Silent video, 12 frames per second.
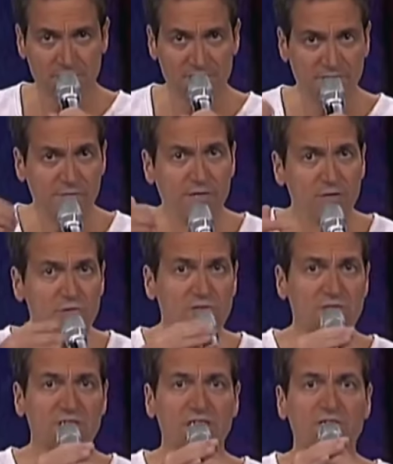Das ist wie bei
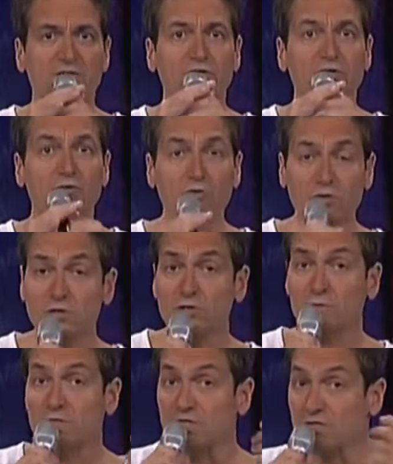uns, das geht von der Gurke
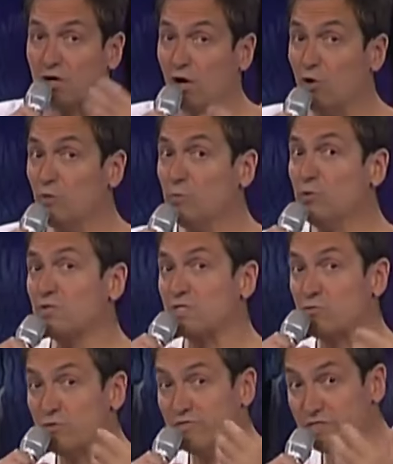über die Traube und
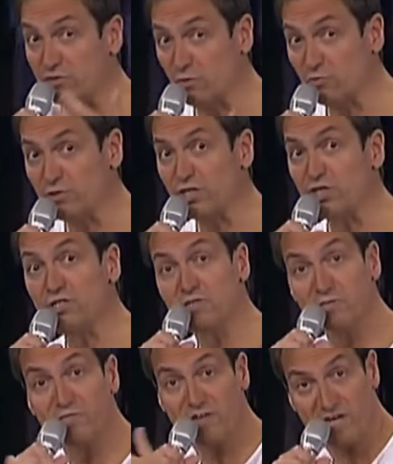das Louis Vuitton-Täschchen
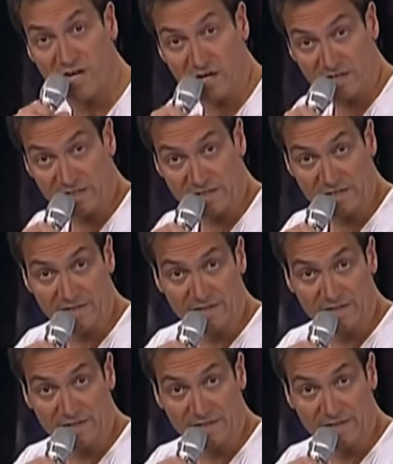zum Ferrari.